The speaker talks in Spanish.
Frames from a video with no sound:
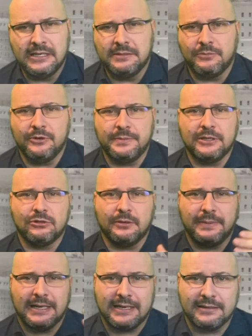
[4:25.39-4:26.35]
movimiento de
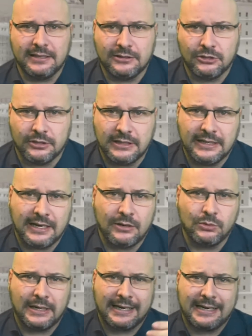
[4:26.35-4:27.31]
placas tectónicas,
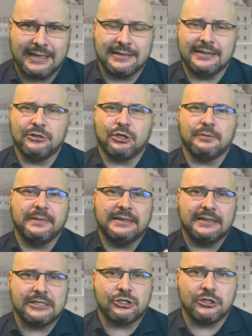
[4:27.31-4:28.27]
huracanes,
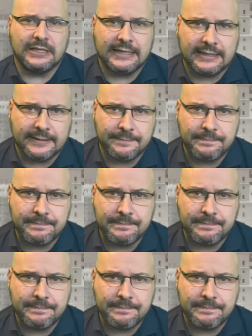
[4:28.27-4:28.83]
tormentas solares,